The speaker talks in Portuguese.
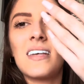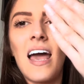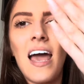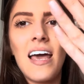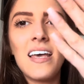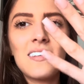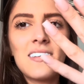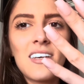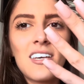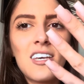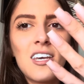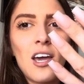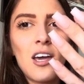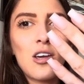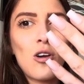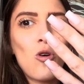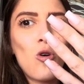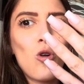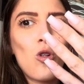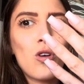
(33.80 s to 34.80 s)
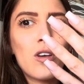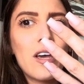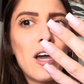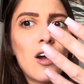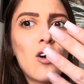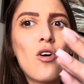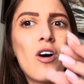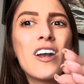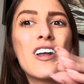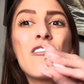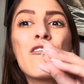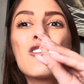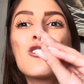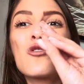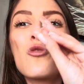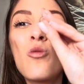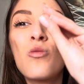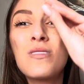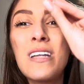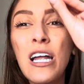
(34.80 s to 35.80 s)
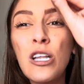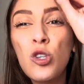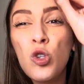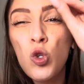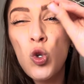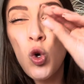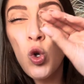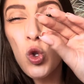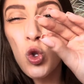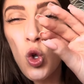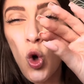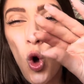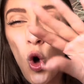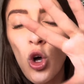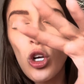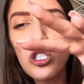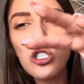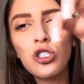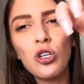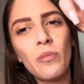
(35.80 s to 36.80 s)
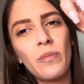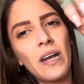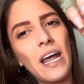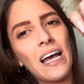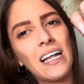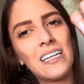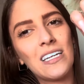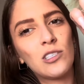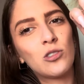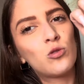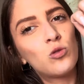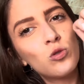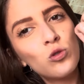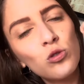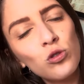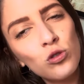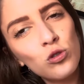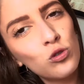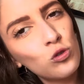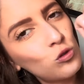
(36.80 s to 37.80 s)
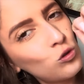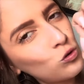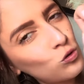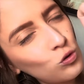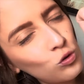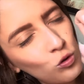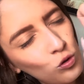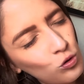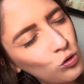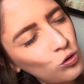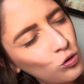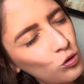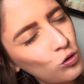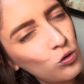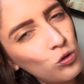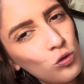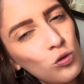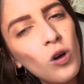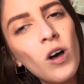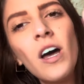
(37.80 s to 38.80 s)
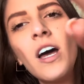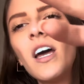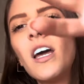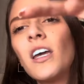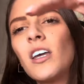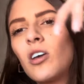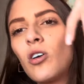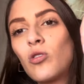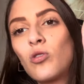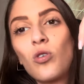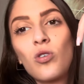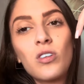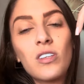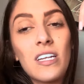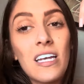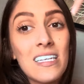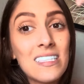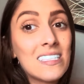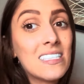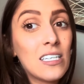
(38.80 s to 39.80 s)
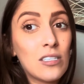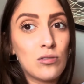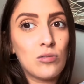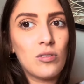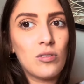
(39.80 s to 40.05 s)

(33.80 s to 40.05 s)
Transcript: essa aqui é que eu coloquei agora e eu vou te contar tudo sobre ela. Tudo, tudo, tudo, tudo, tudo que eu tô testando,